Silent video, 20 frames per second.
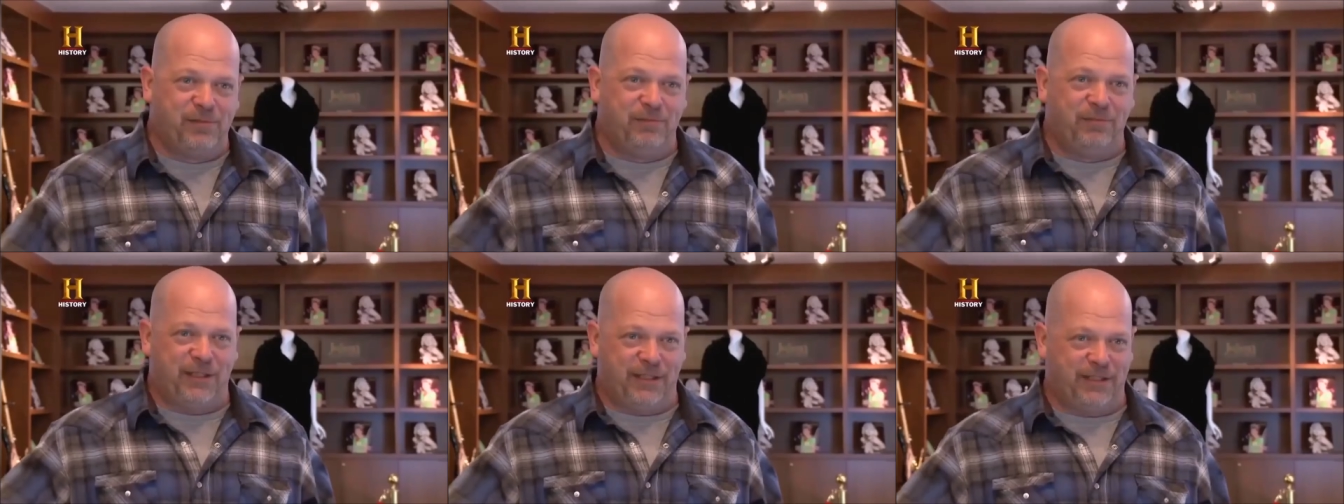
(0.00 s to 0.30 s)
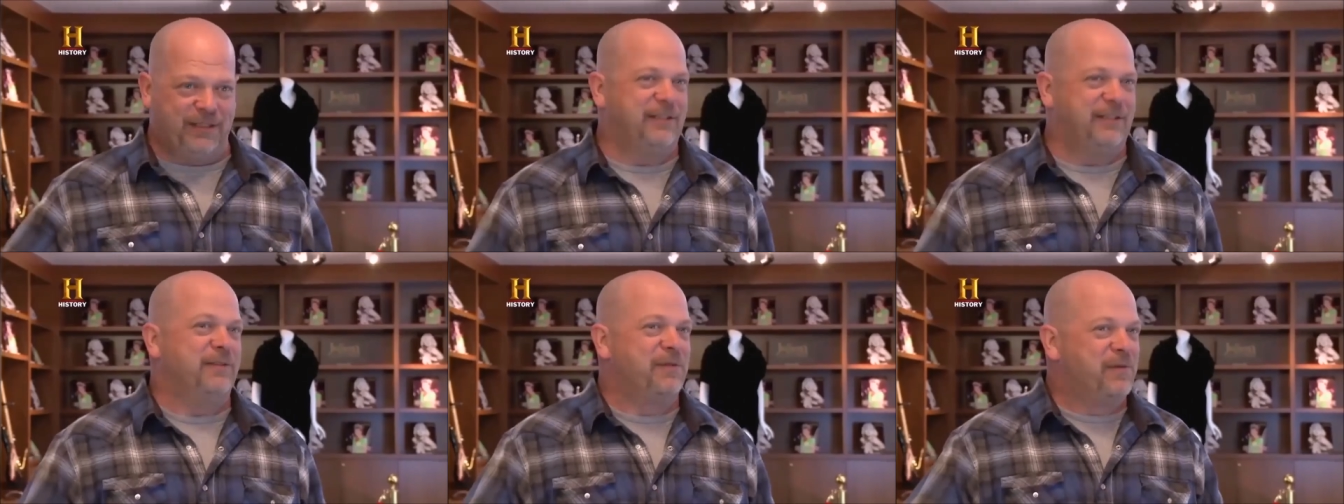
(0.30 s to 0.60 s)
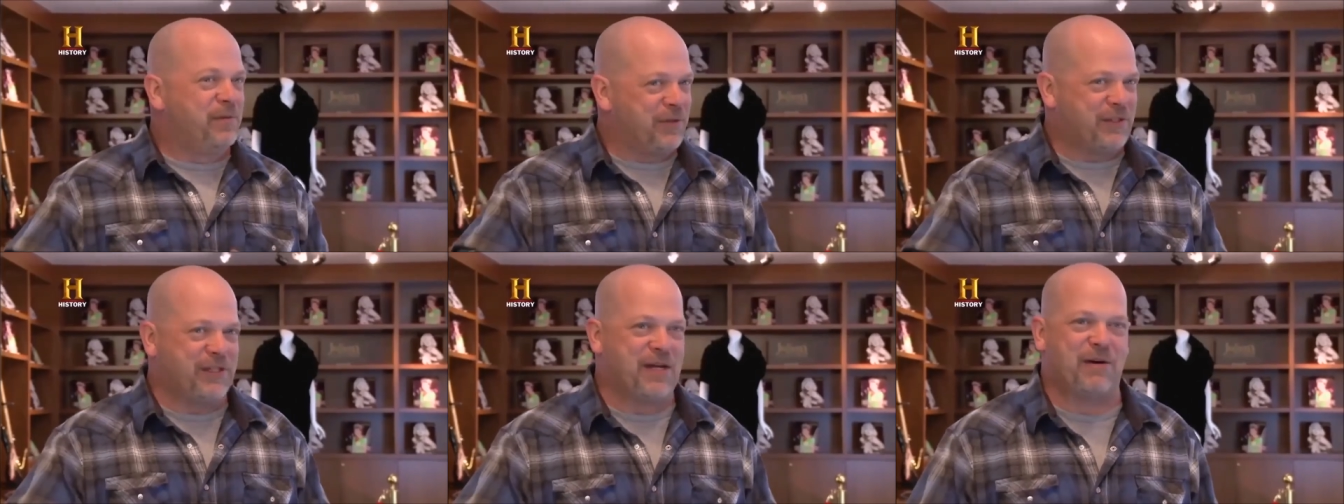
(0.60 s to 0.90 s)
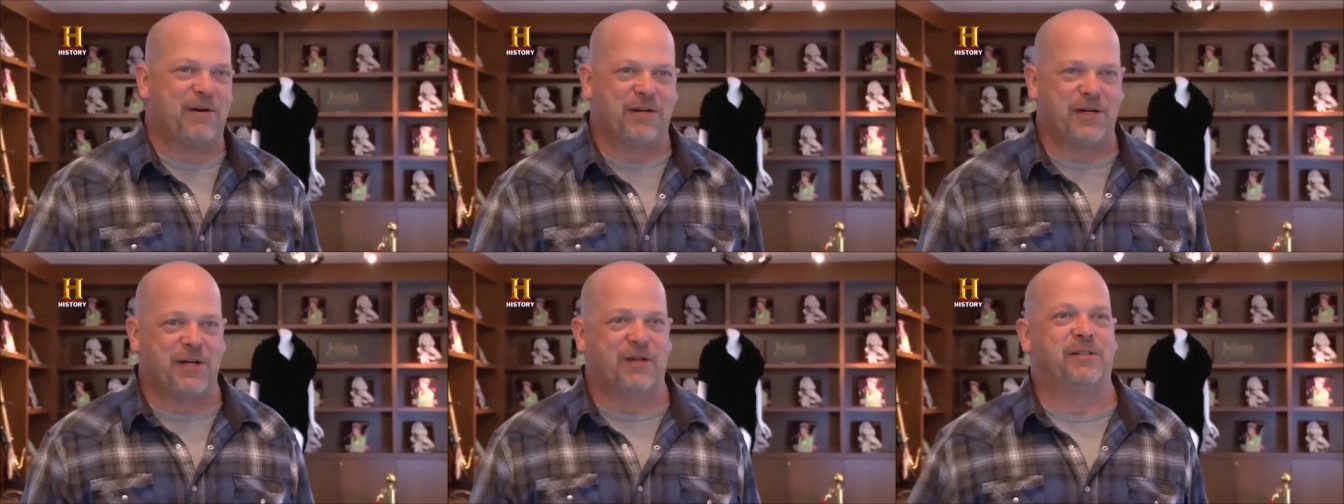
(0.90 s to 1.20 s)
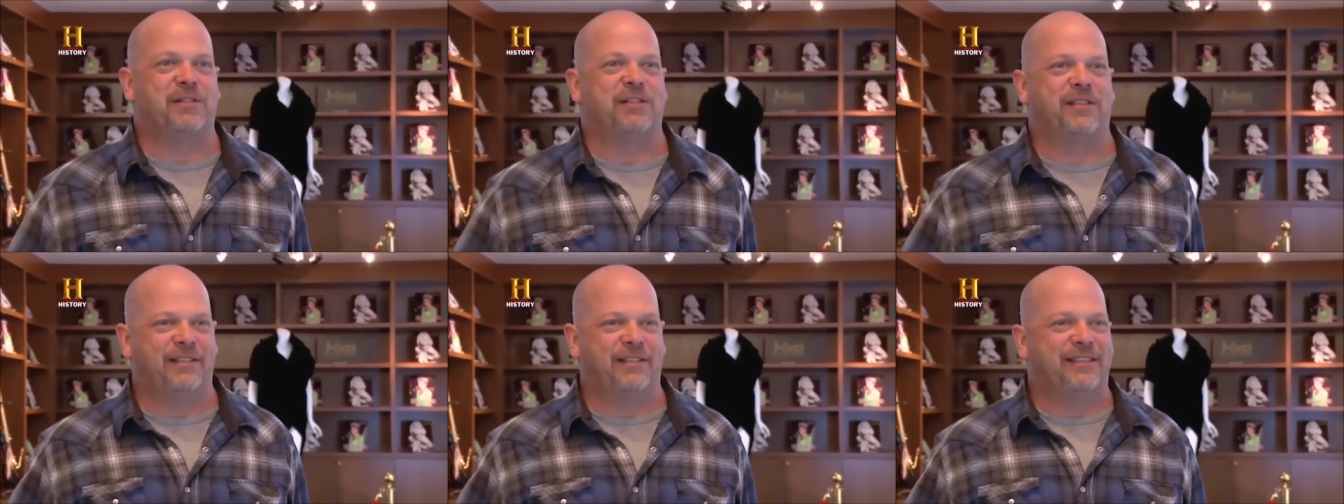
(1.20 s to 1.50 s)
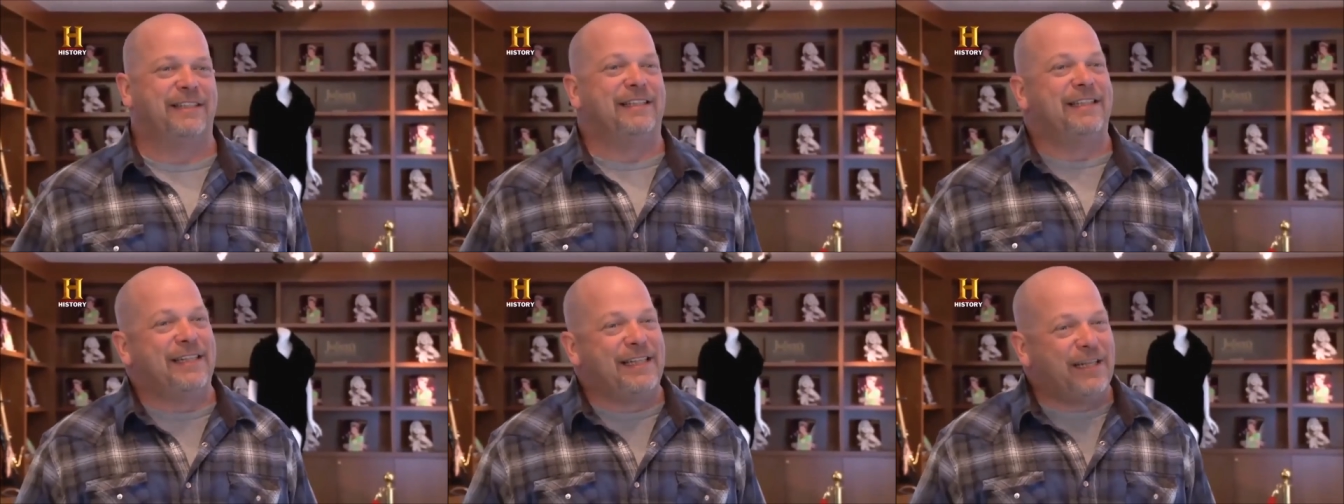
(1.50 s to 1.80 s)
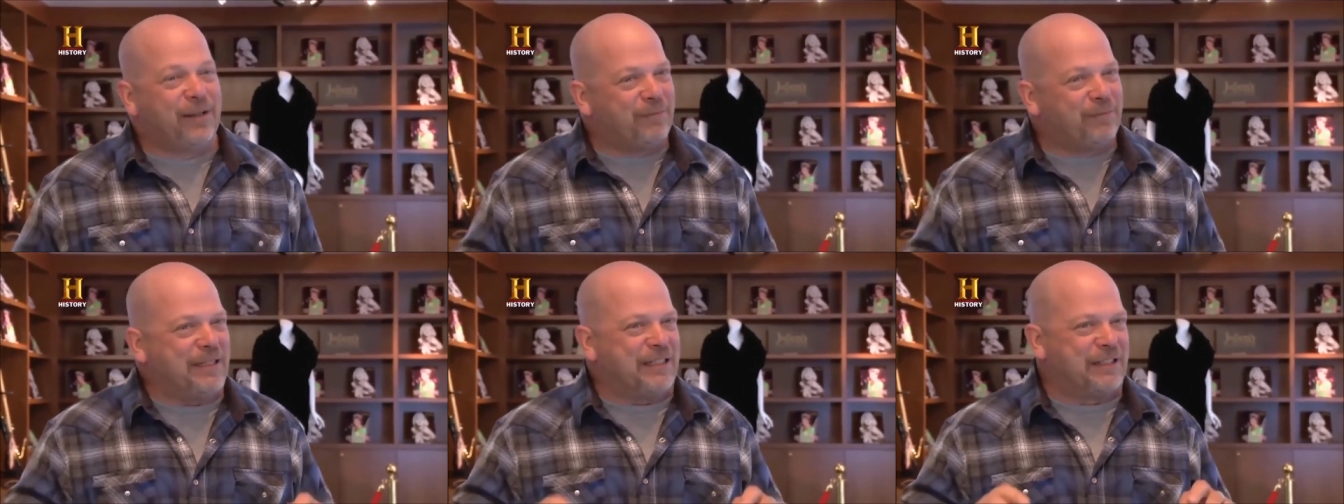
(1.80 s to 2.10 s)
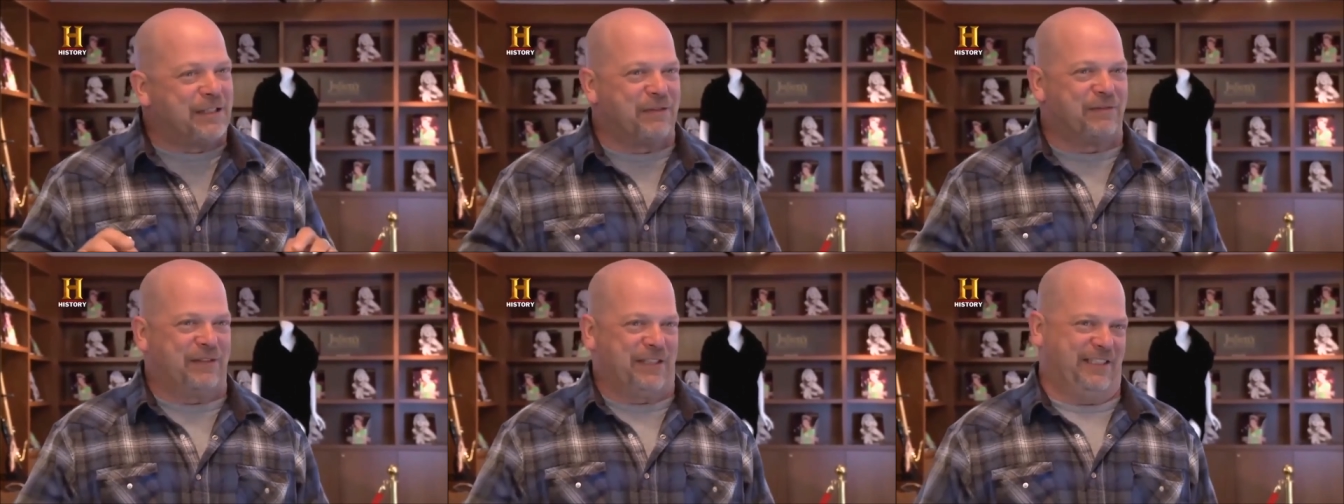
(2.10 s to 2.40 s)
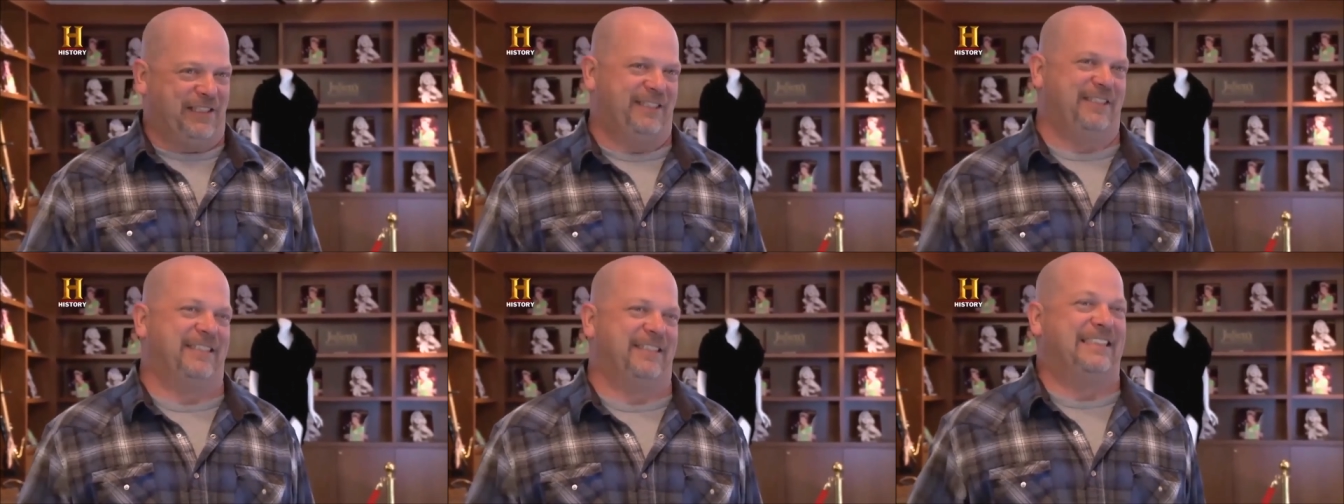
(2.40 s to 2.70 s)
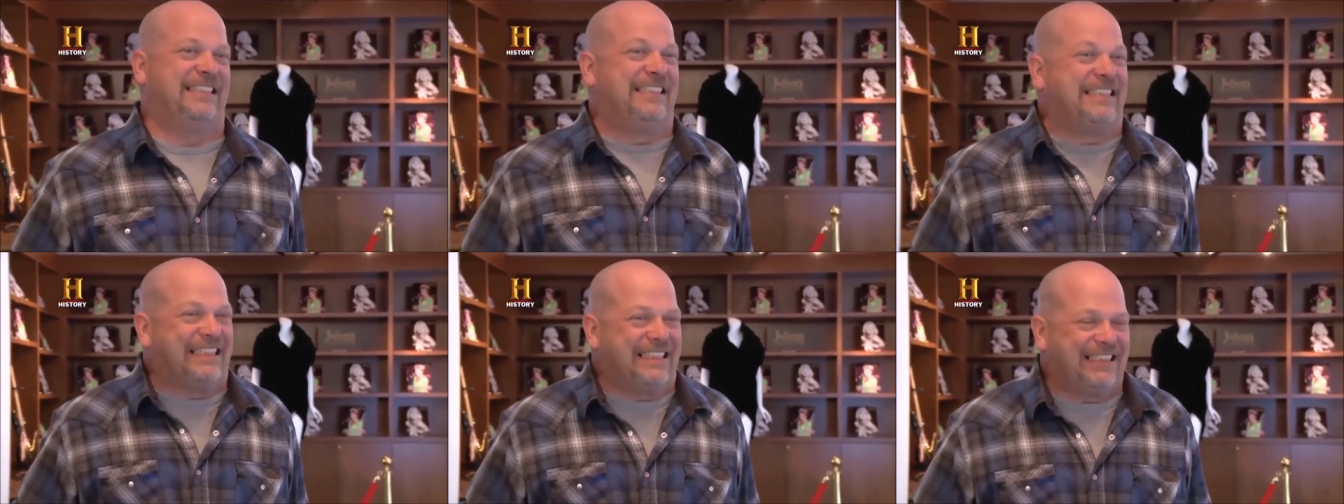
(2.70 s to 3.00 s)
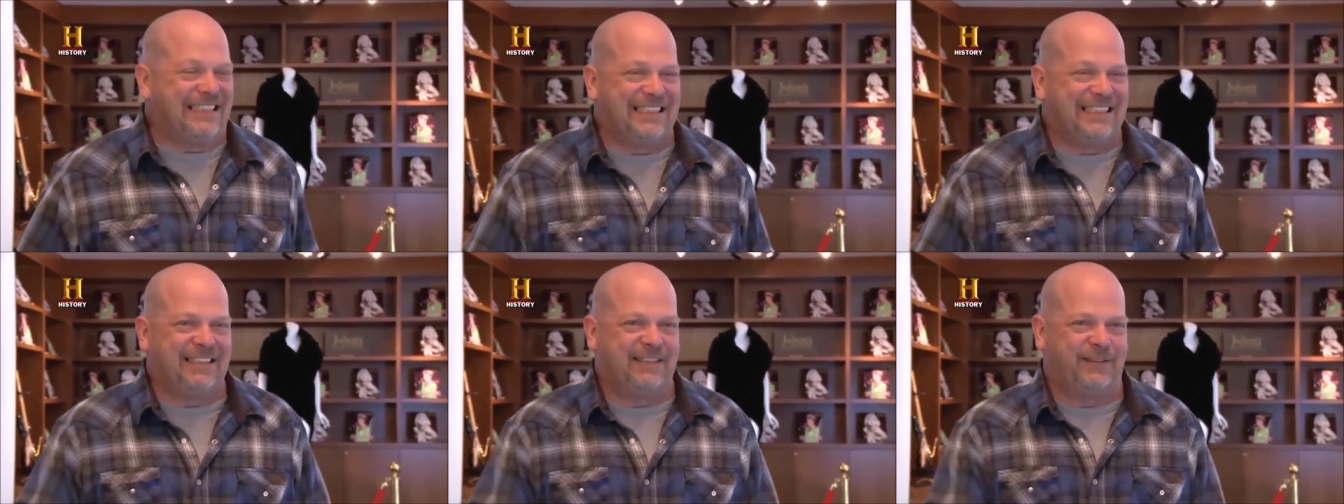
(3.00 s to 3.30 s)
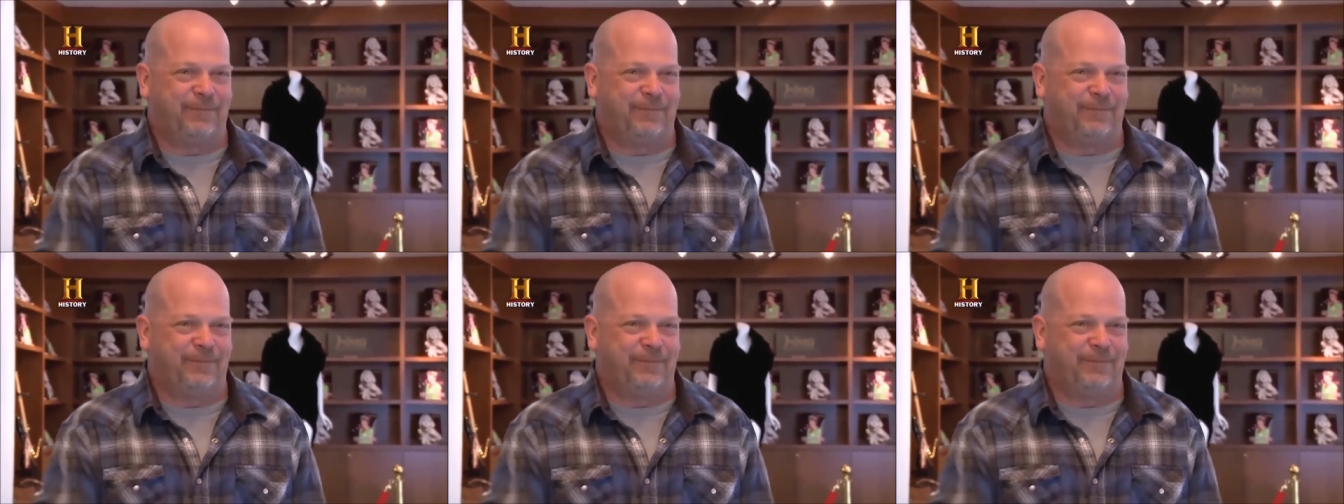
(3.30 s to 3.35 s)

Ah, veremos qué sucede. Estoy un poco nervioso.